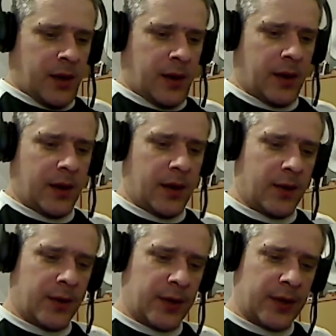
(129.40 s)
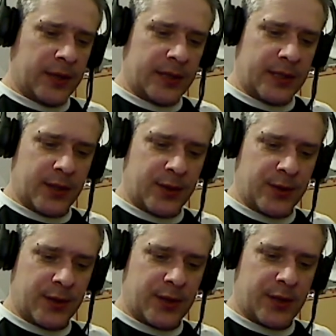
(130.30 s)
euh, on a une
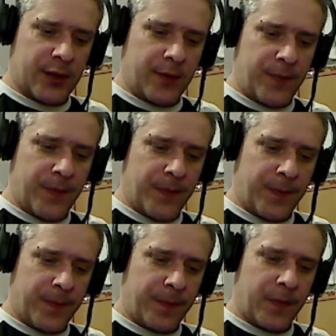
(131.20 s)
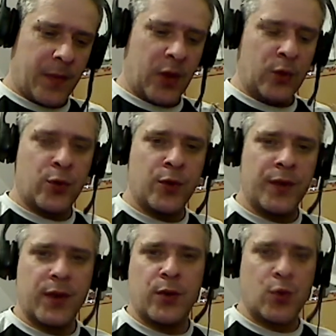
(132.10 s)
résistance de
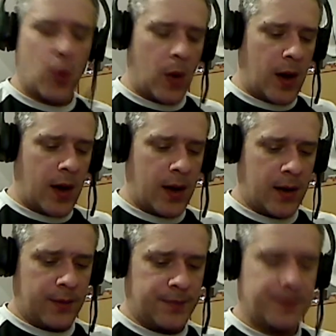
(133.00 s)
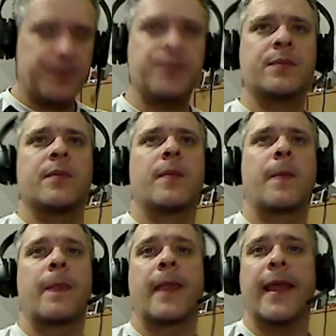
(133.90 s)
2,3.
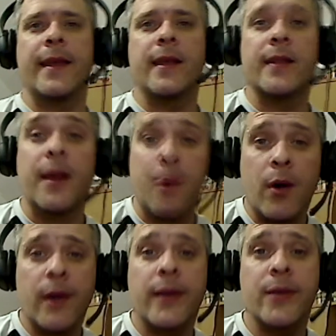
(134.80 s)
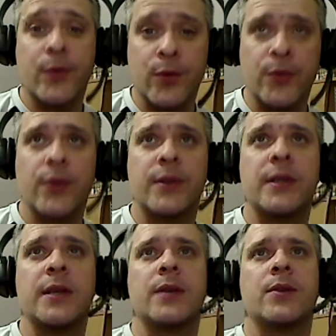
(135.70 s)
Et d'abord, qu'est-ce qu'on nous en
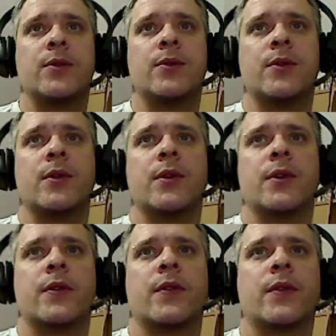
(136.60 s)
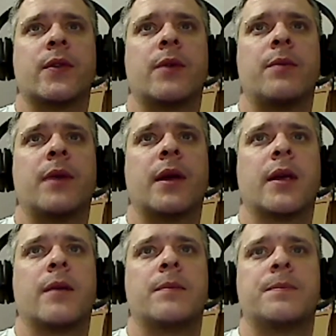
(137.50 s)
dit du
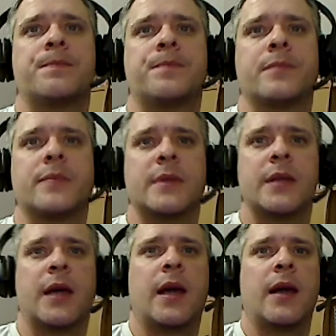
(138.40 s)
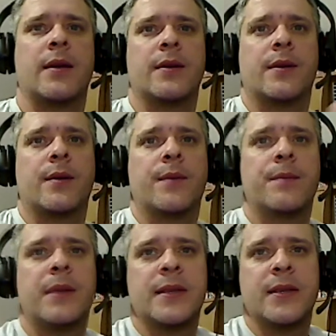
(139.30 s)
Strawberry Alors,
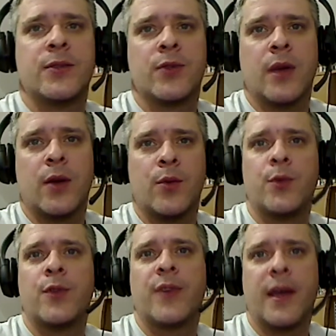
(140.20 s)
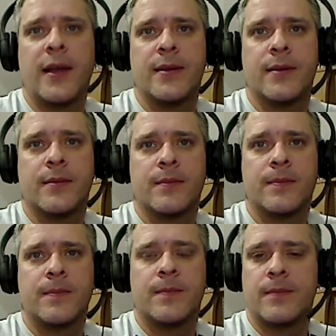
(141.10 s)
basé sur l'arôme de fraise.
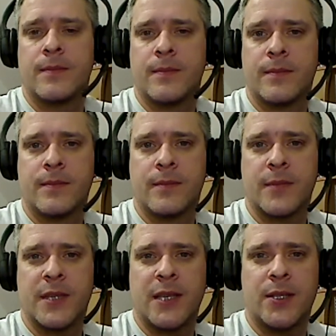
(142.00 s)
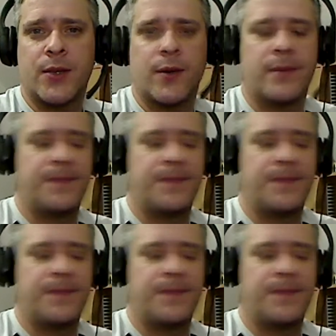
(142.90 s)
That's all.